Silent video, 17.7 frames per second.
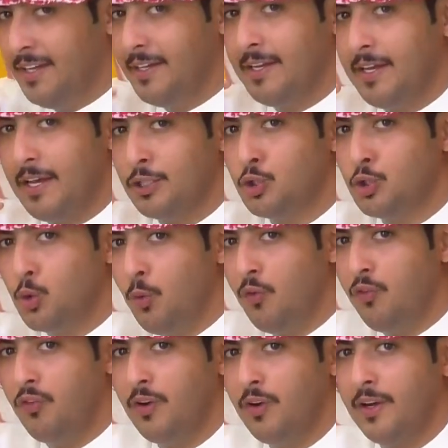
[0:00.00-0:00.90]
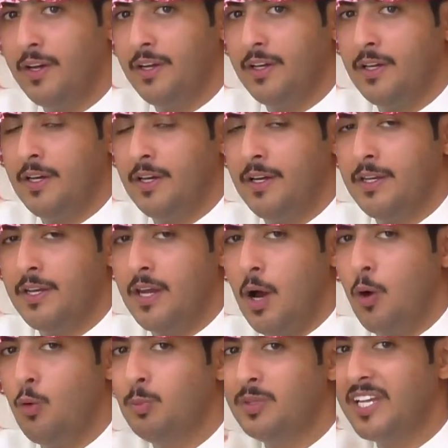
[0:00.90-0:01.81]
يعني تشوف يعني
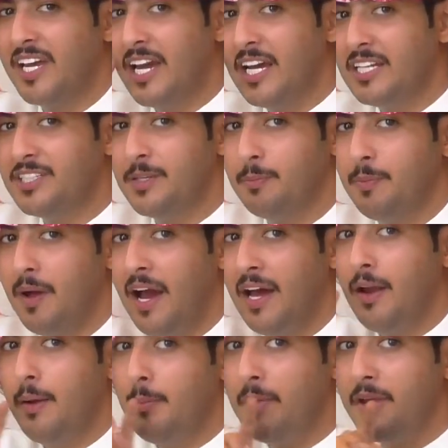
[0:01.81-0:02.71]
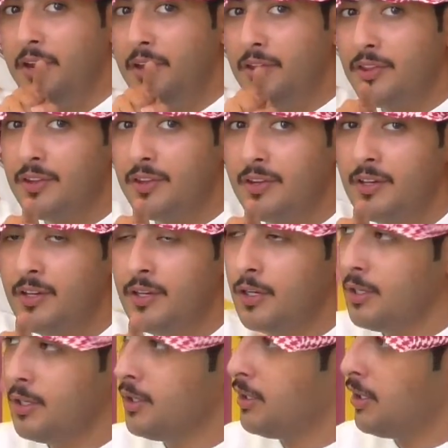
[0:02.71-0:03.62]
او متى يجب على المريض
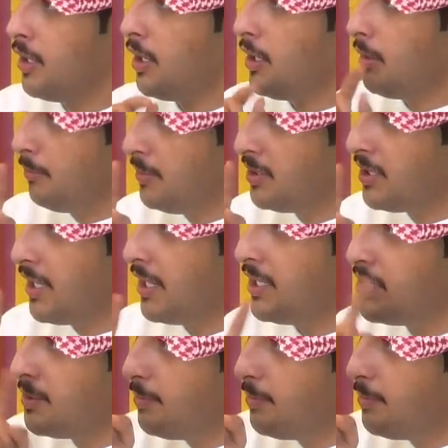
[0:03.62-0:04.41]
متى